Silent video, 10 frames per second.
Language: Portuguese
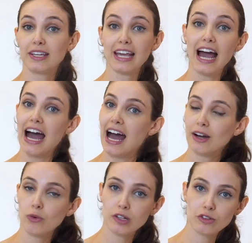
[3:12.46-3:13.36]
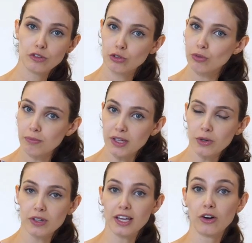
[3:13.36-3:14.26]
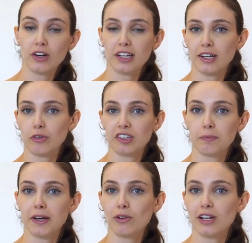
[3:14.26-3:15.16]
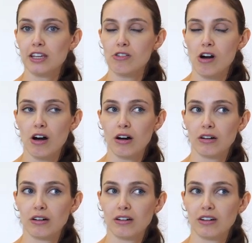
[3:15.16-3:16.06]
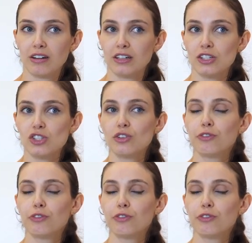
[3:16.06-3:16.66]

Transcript: que a água sumiu e agora tá com esse barulhinho, ó, de